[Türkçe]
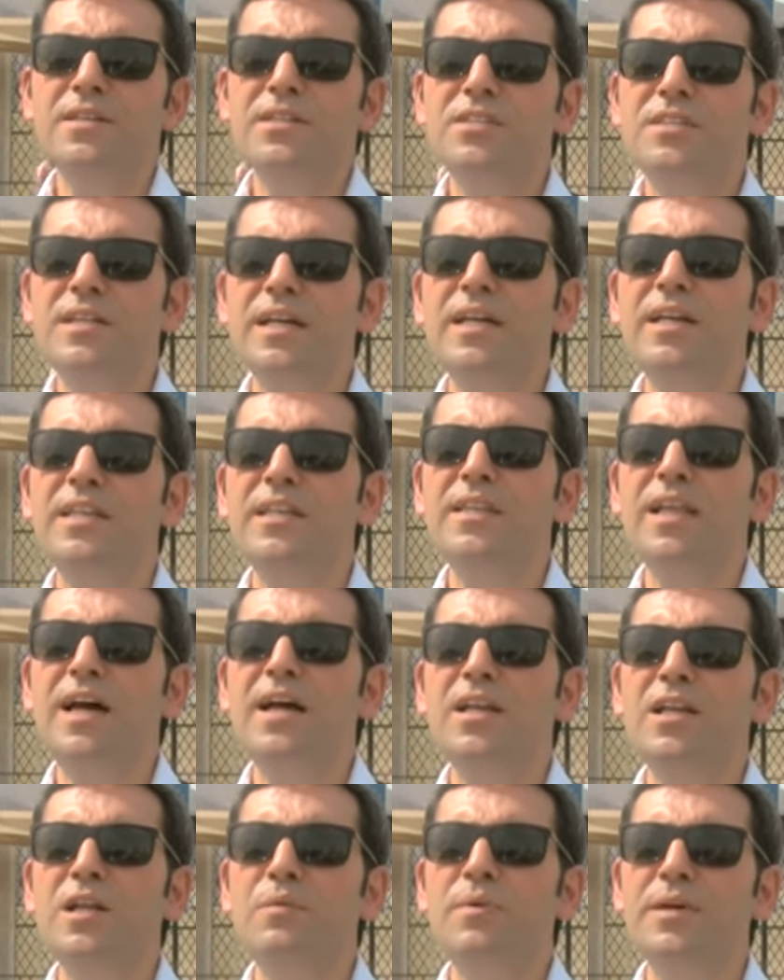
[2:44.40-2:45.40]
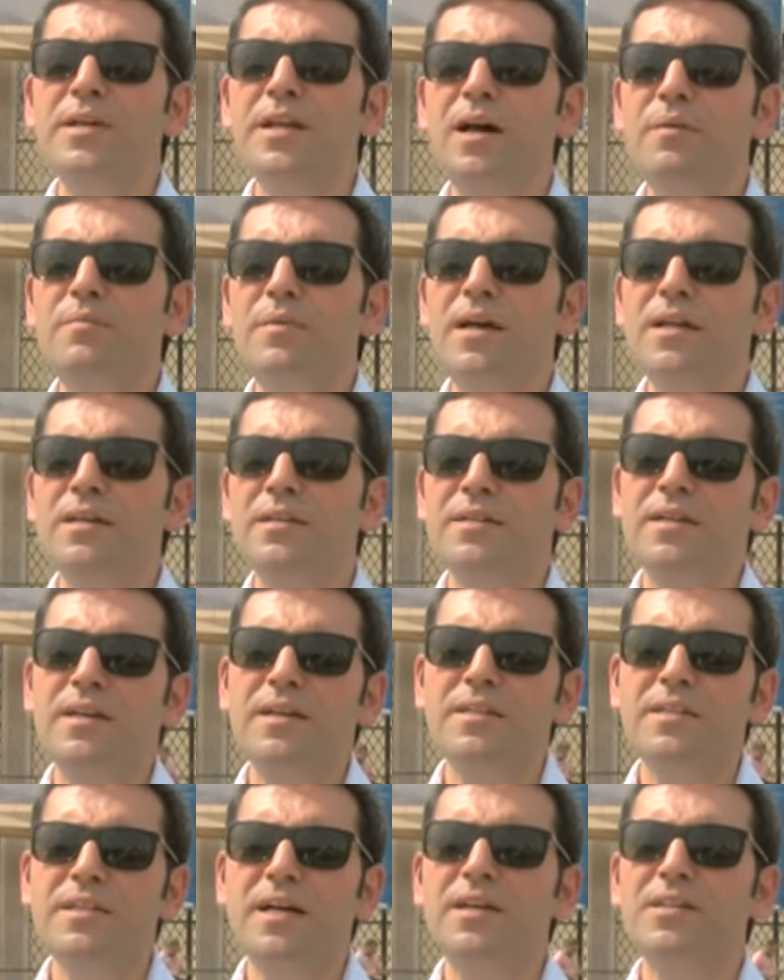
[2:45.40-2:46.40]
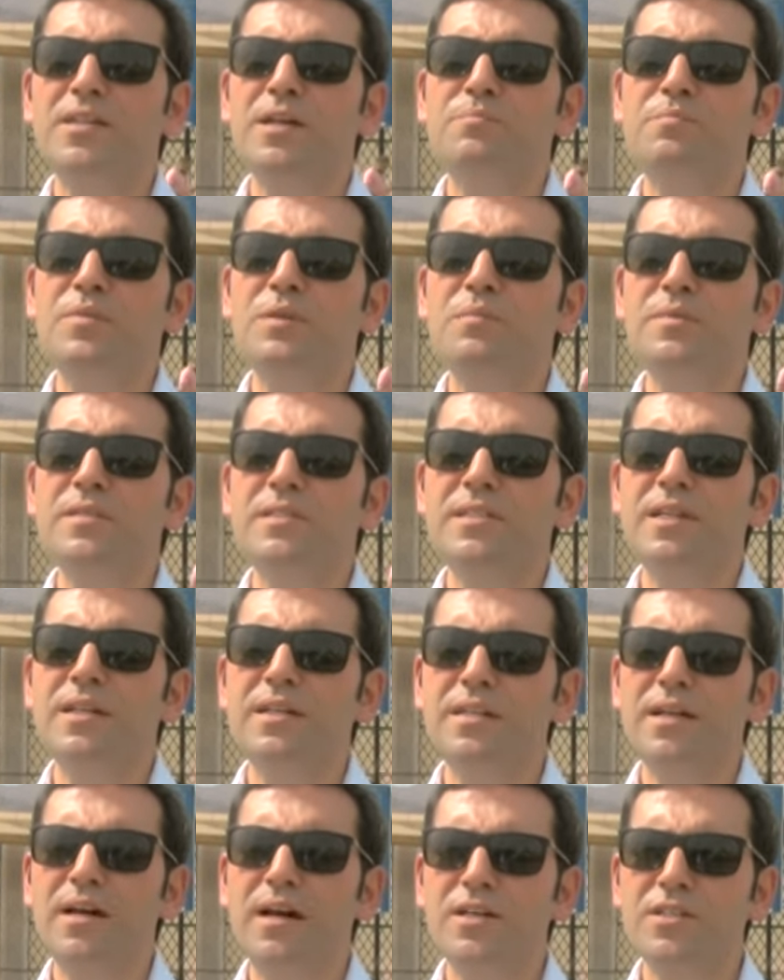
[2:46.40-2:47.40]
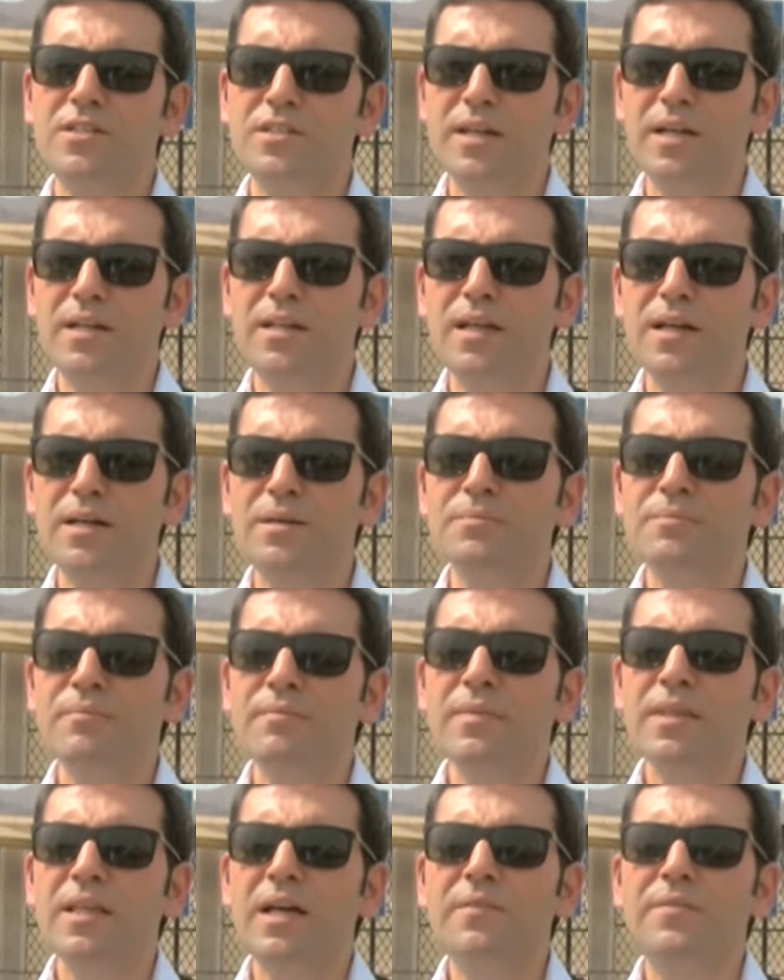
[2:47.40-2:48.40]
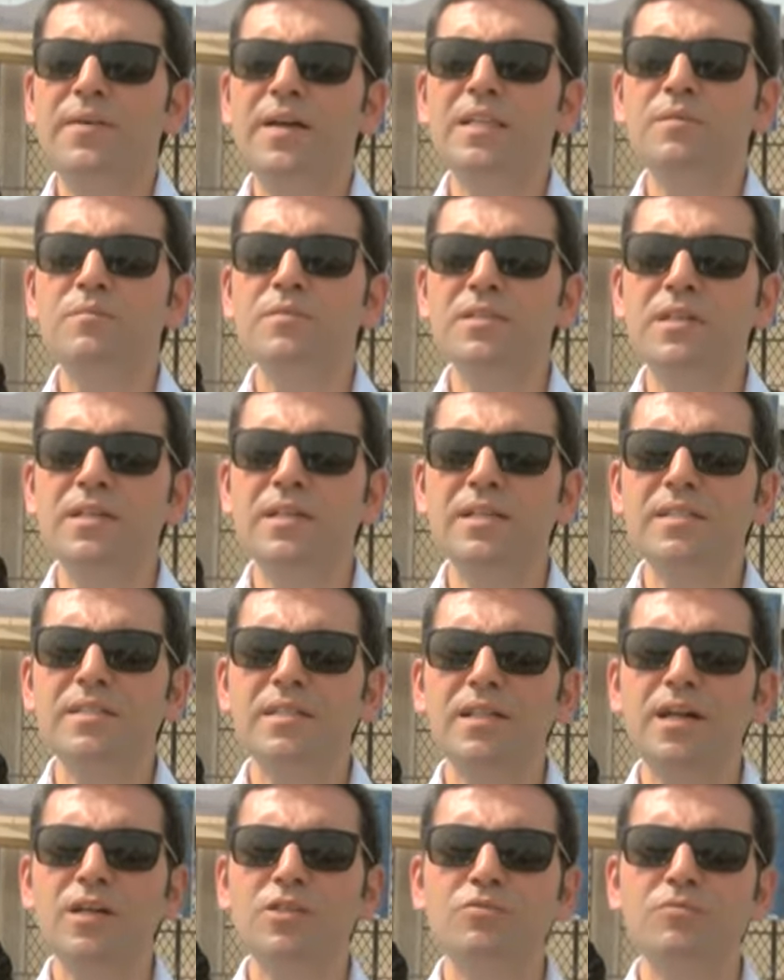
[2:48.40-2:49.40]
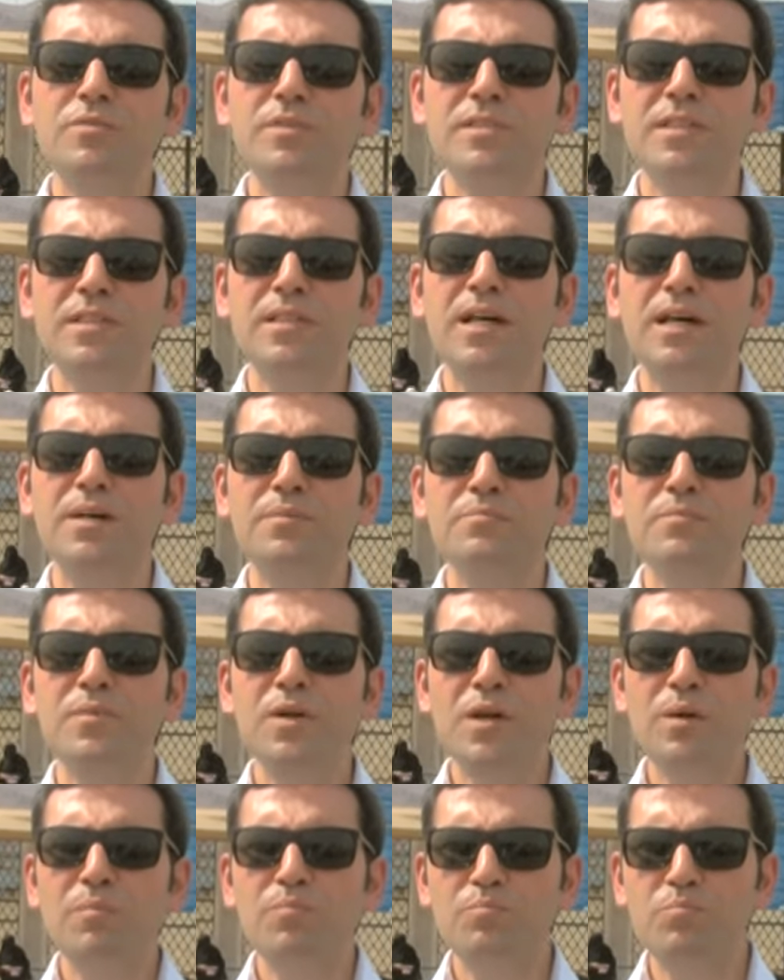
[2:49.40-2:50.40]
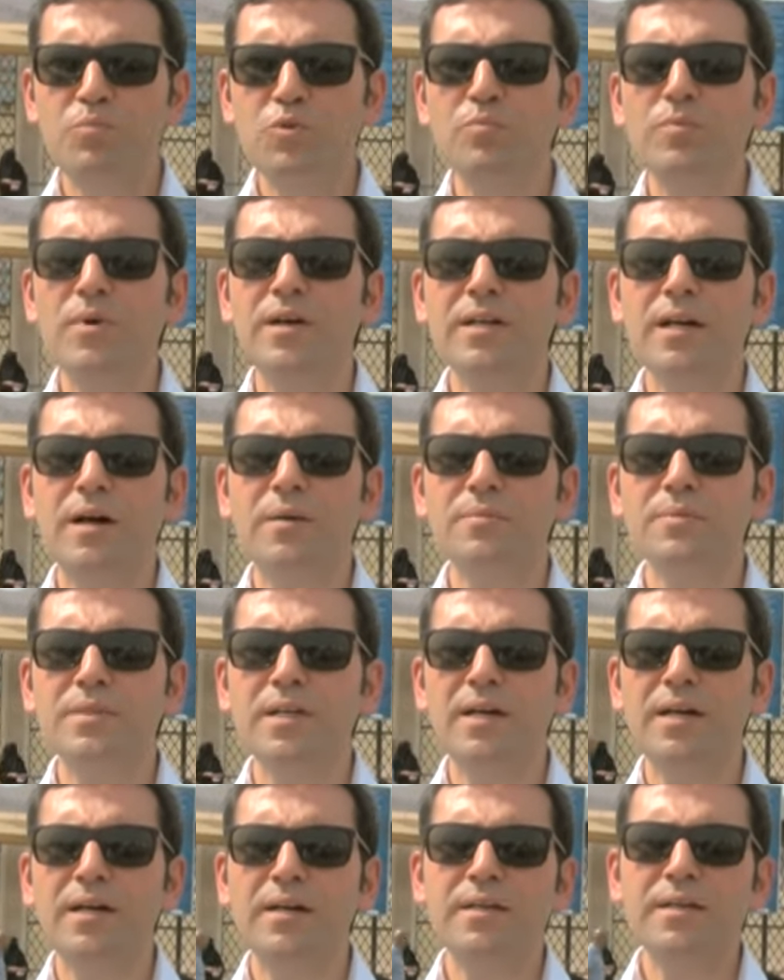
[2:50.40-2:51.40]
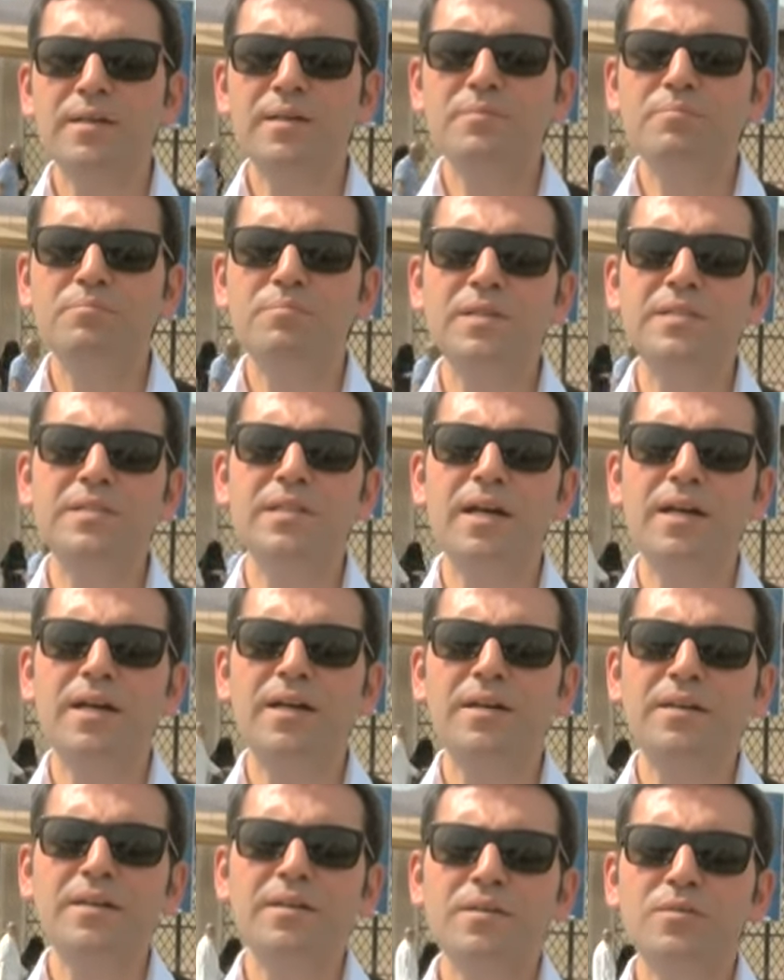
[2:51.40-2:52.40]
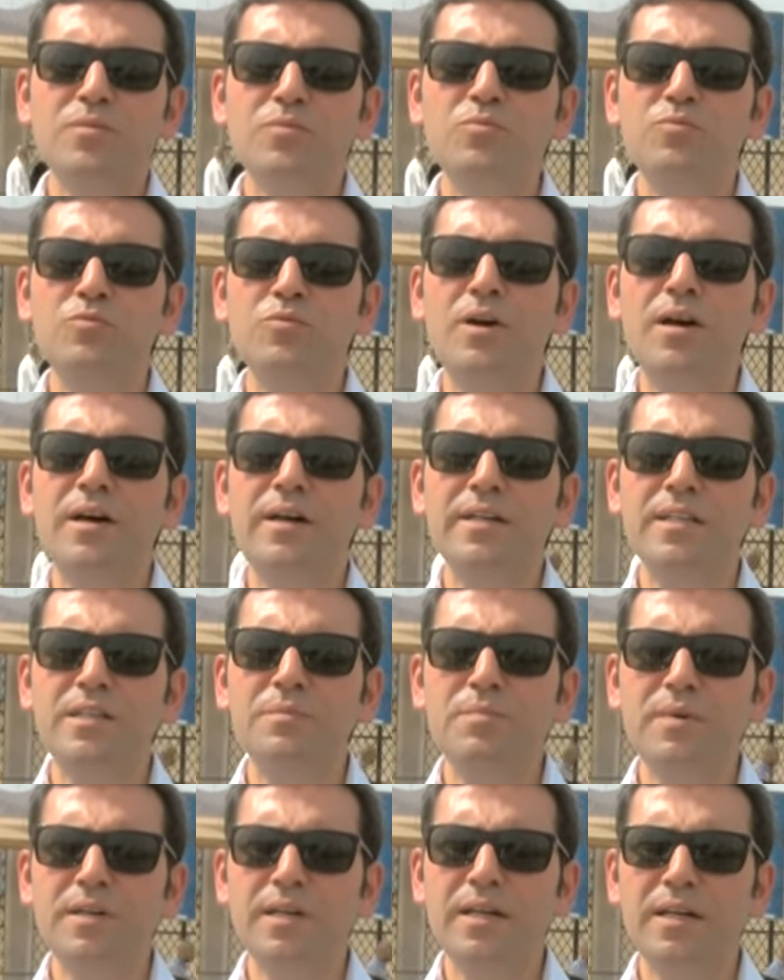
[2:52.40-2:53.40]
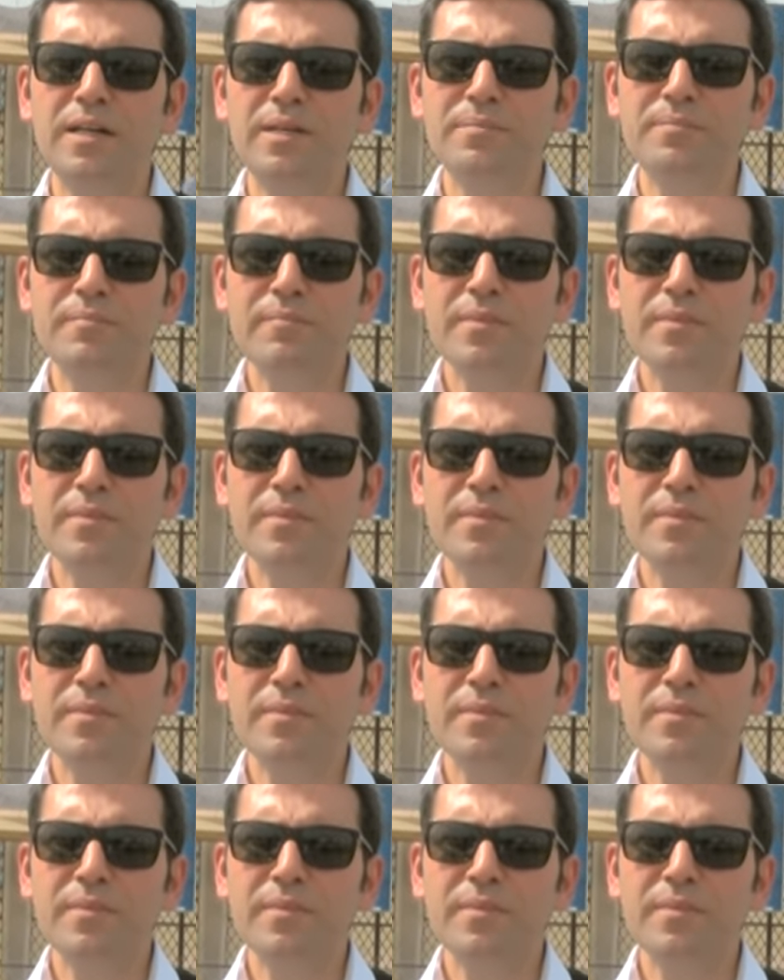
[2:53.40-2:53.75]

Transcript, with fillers: şehitlerle beraber Ya Rabbi bizleri de haşreyle. Efendimiz Aleyhisselatü Vesselam bu makamda bize dua etmeyi,